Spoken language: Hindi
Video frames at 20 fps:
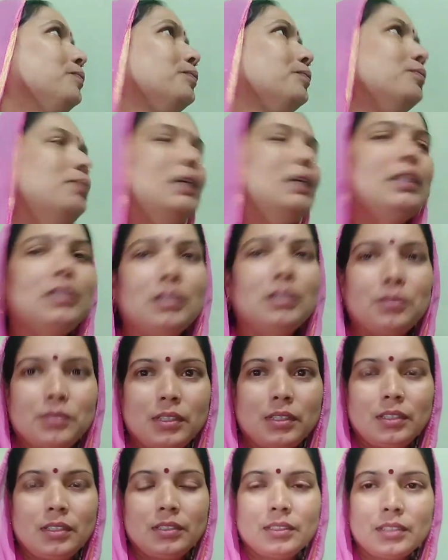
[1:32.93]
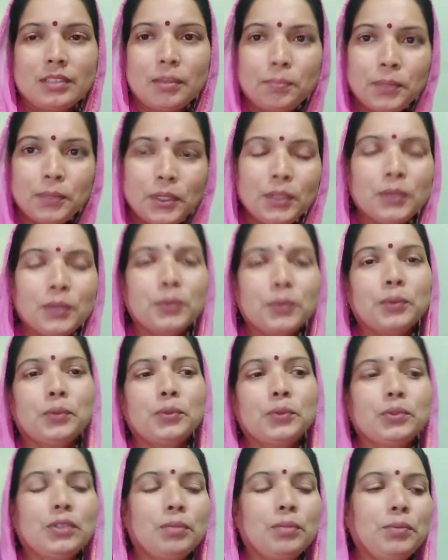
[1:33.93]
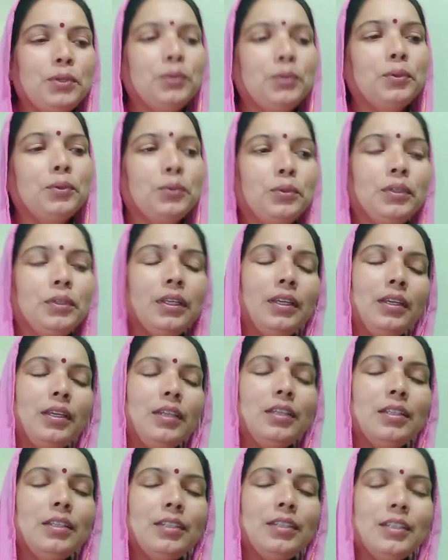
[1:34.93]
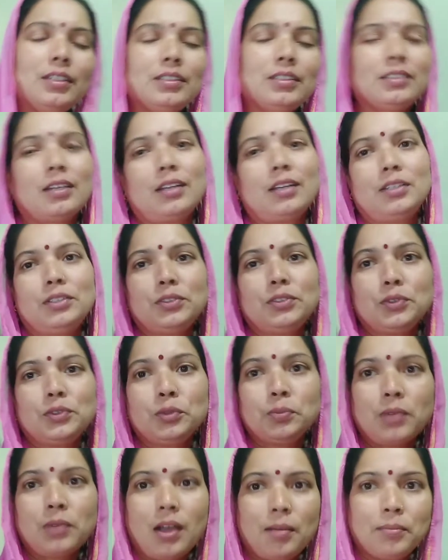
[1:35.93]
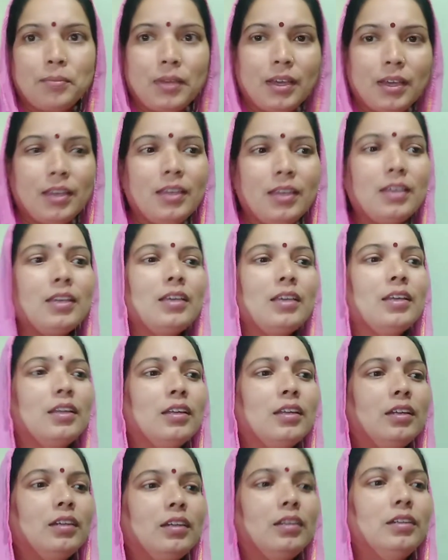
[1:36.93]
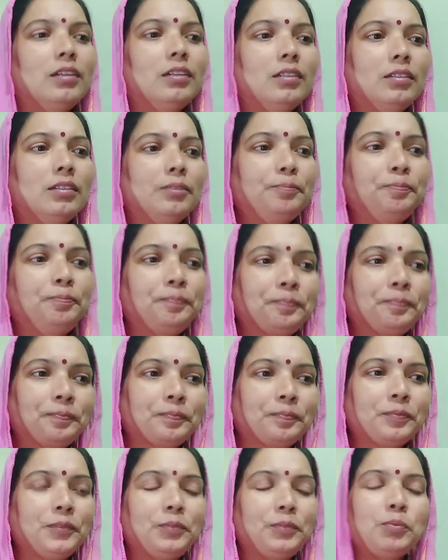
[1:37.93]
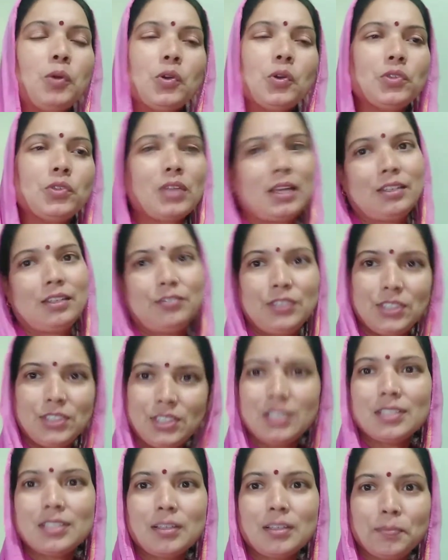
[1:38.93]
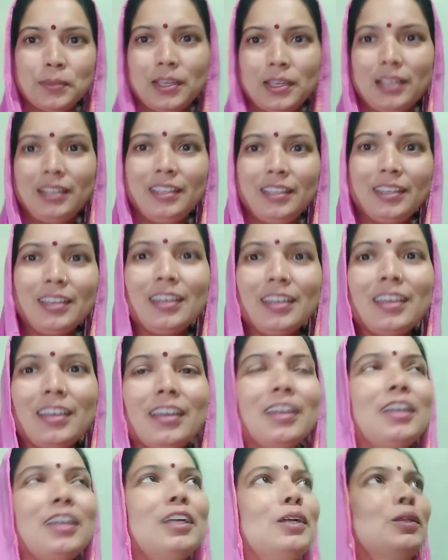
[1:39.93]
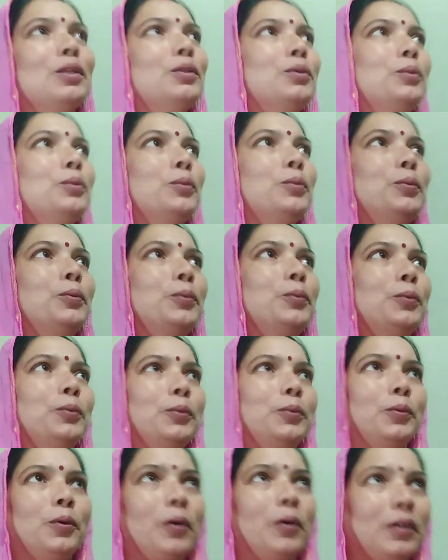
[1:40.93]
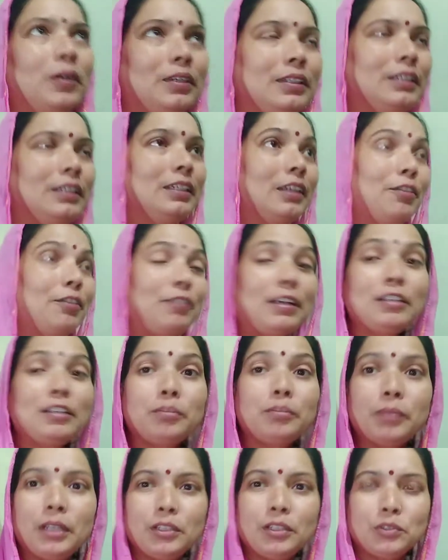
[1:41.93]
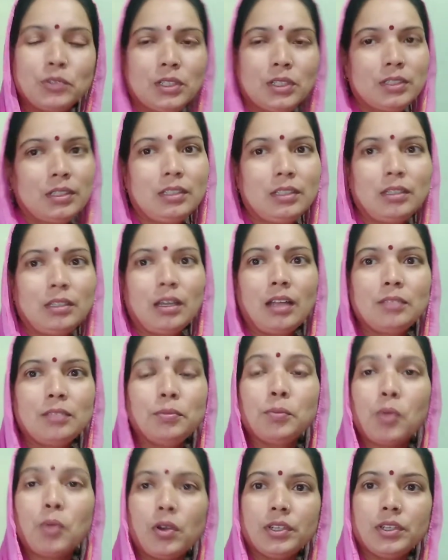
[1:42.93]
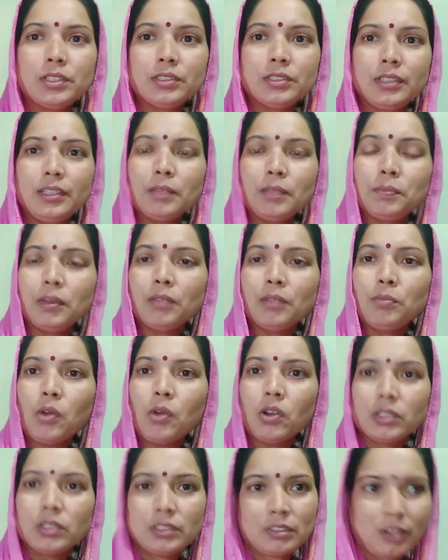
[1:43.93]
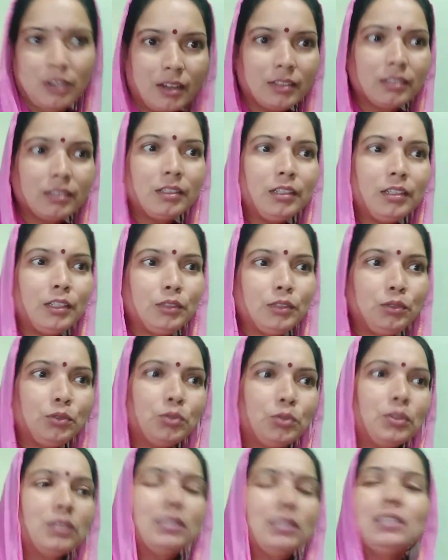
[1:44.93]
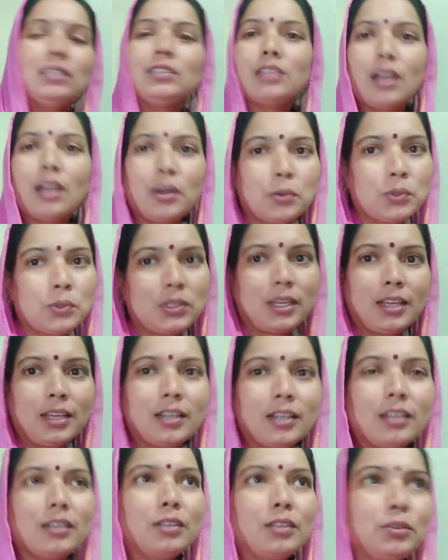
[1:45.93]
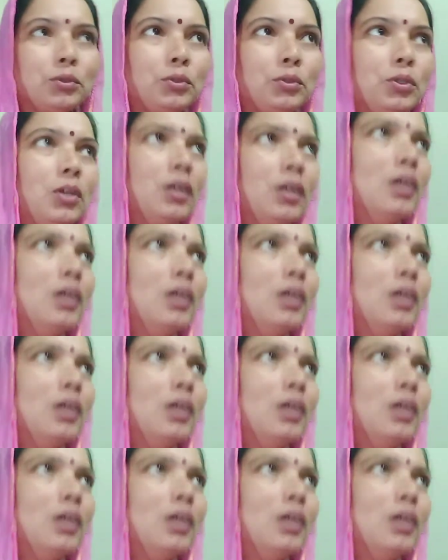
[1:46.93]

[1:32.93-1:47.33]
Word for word: मेरी तरफ से सभी को सभी को ढेर ढेर सारी शुभकामनाएँ बहुत सारी विशेष सबके लिए तो ठीक है फ्रेंड्स मैंने सोचा चलिए आज मैं मॉर्निंग से ही अपना ब्लॉग स्टार्ट कर लेती हूँ थोड़ा सा स्टार्ट हो जाएगा ना तो